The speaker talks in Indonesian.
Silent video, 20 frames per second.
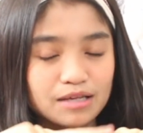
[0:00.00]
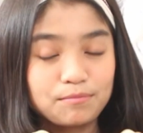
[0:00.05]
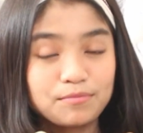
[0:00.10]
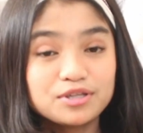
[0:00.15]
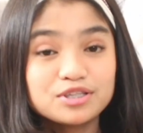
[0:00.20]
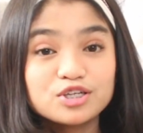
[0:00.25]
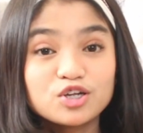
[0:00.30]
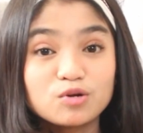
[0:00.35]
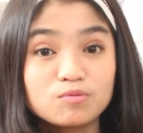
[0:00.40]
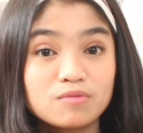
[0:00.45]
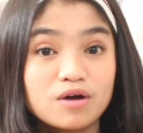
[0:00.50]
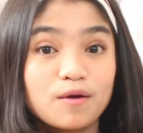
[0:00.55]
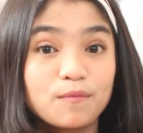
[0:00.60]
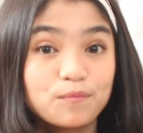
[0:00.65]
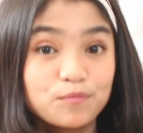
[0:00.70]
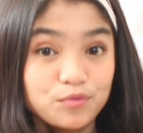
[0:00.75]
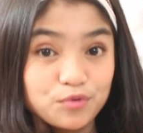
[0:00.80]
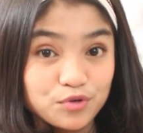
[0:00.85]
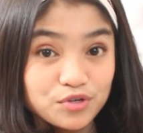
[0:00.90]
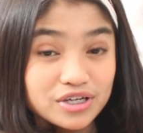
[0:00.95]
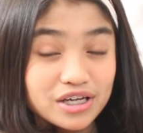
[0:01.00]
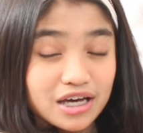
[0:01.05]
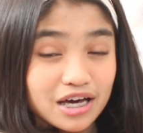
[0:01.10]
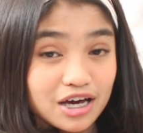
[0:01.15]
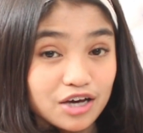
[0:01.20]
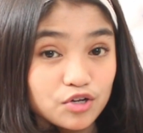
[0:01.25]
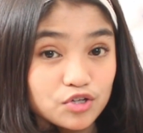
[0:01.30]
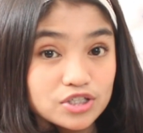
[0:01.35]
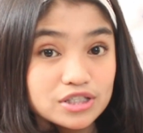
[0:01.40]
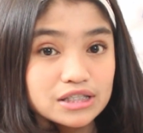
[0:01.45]
Tapi di rumah pun
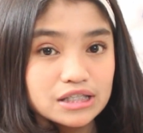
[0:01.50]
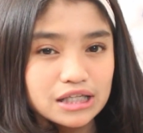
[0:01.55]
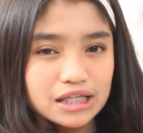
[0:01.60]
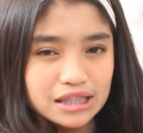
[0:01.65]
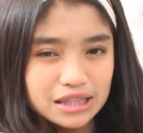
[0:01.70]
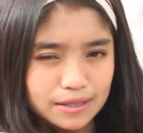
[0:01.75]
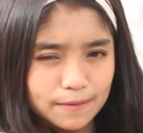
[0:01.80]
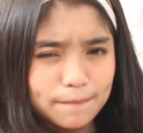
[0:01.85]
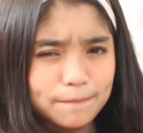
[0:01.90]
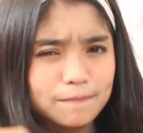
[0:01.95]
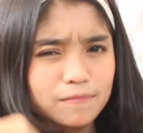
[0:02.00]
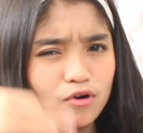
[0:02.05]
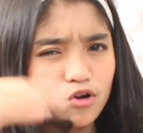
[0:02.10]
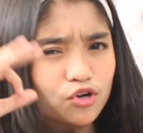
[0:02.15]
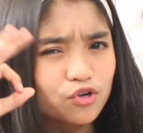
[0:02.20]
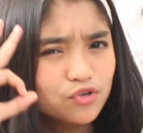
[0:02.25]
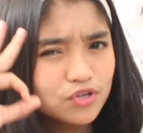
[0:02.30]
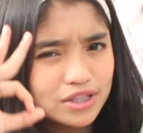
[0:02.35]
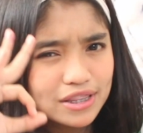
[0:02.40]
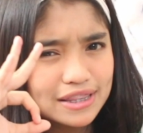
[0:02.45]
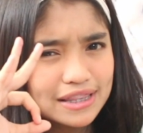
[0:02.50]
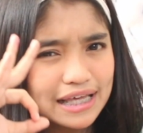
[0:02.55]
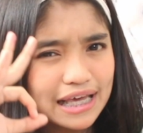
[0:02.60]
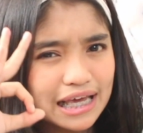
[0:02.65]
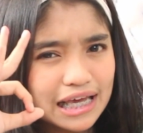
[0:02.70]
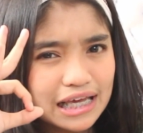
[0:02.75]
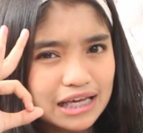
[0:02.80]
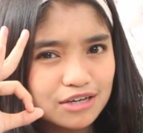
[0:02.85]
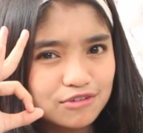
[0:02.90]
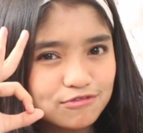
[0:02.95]
harus tetap
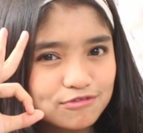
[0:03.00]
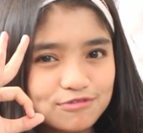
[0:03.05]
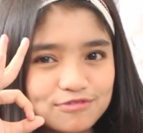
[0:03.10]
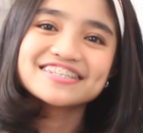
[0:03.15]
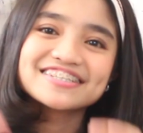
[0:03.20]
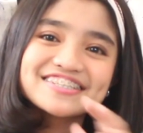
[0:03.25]
produktif.